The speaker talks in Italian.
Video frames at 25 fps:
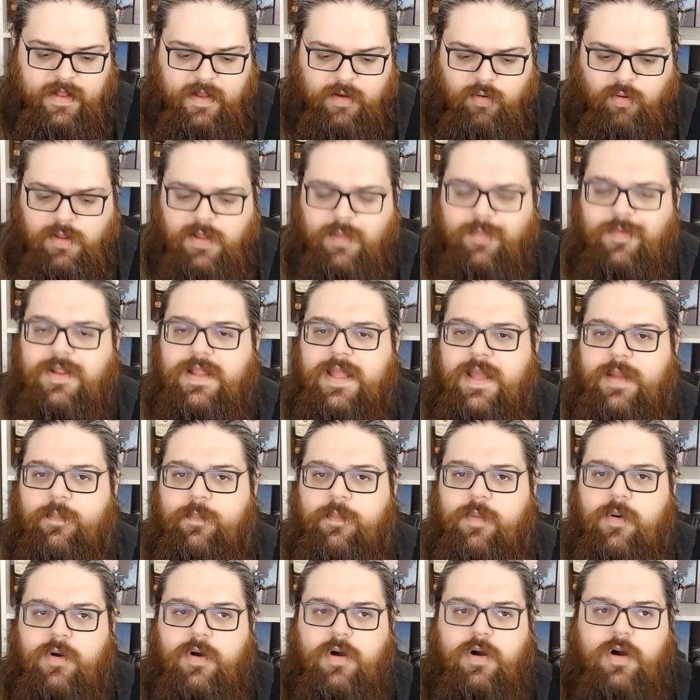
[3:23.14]
nell'ultimo
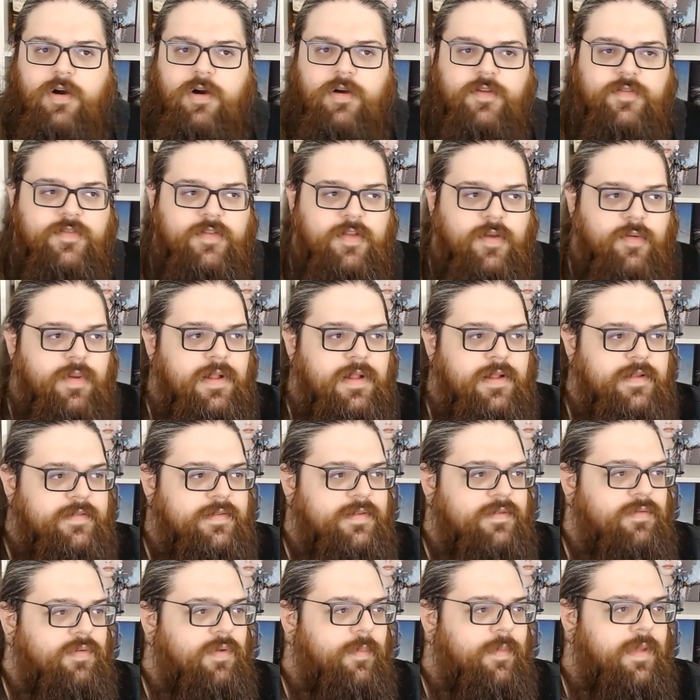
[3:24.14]
tempo ho seguito
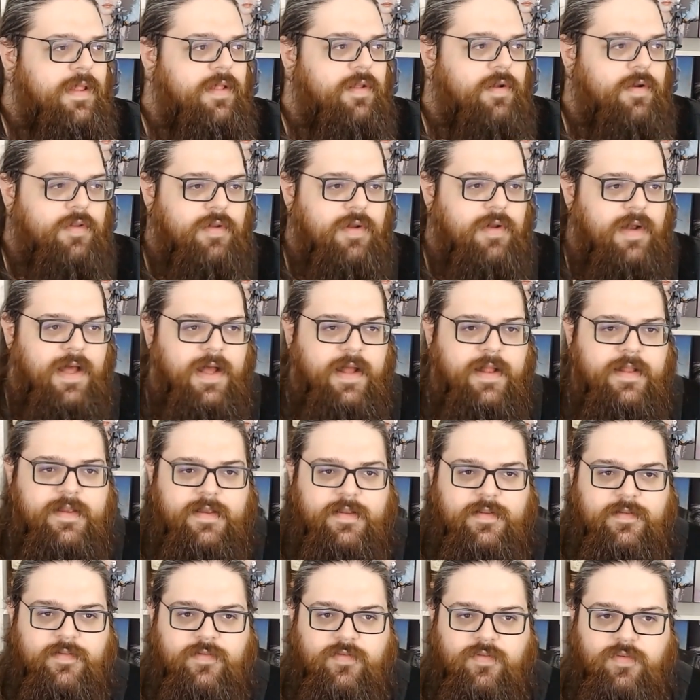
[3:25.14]
assiduamente
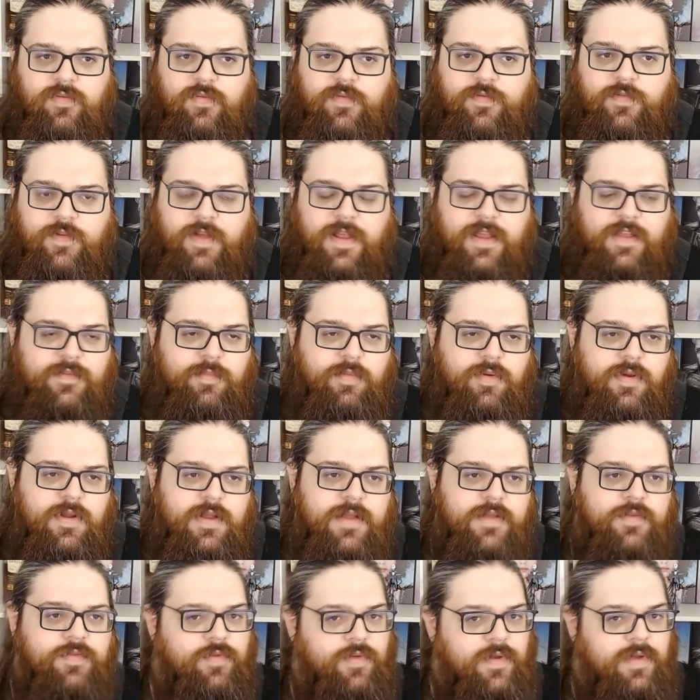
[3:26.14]
Ortolani su Facebook
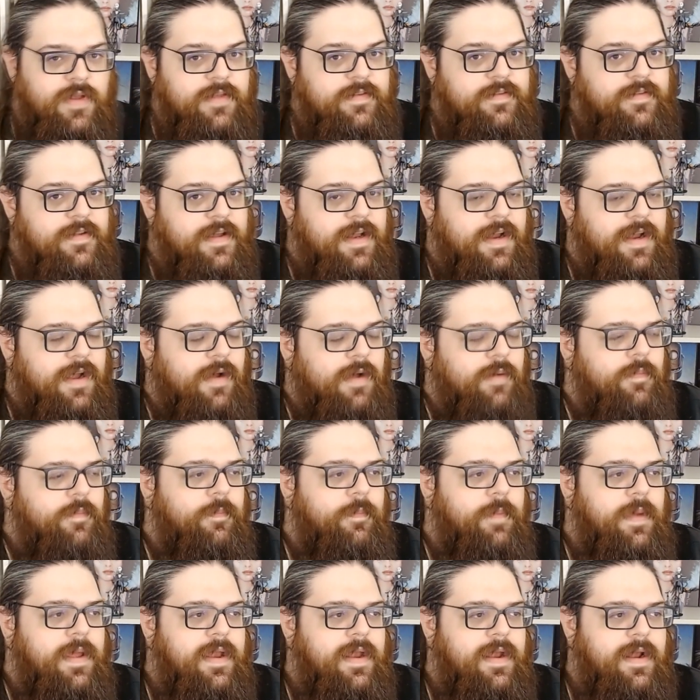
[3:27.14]
e su
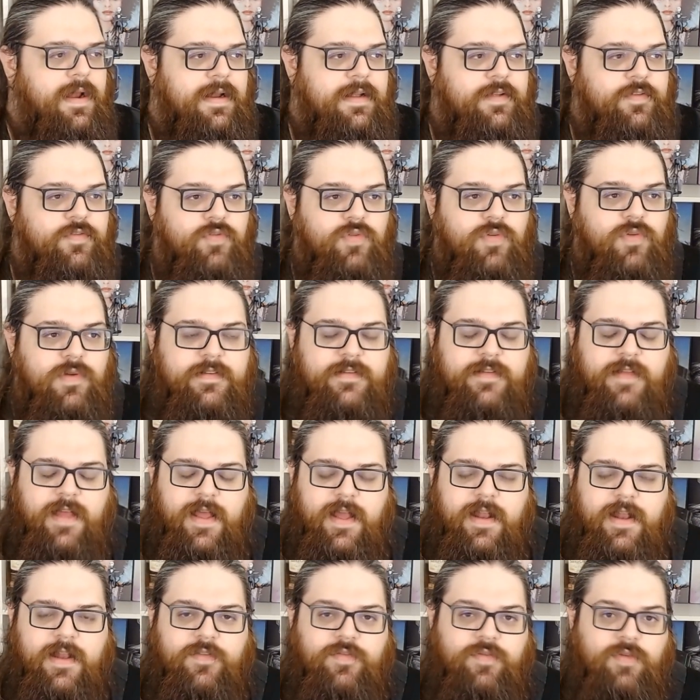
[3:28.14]
Instagram per la sua
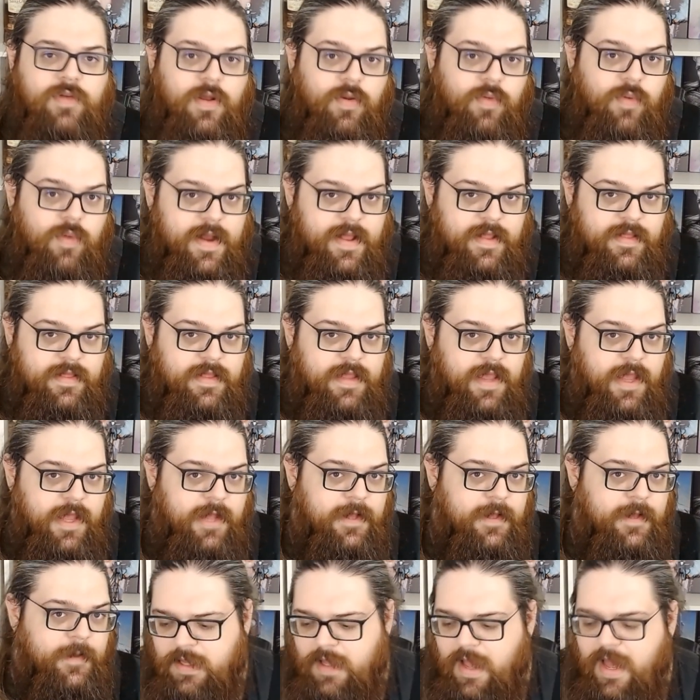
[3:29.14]
serie sulla
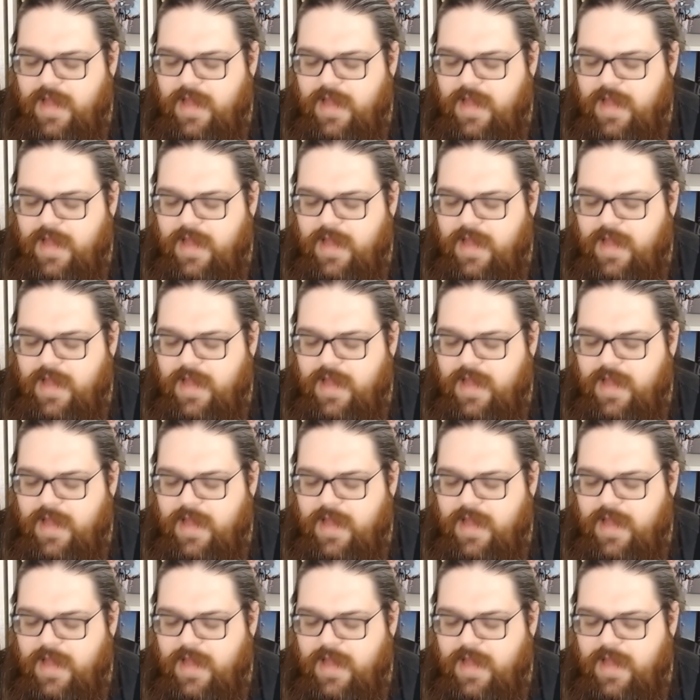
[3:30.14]
quarantena.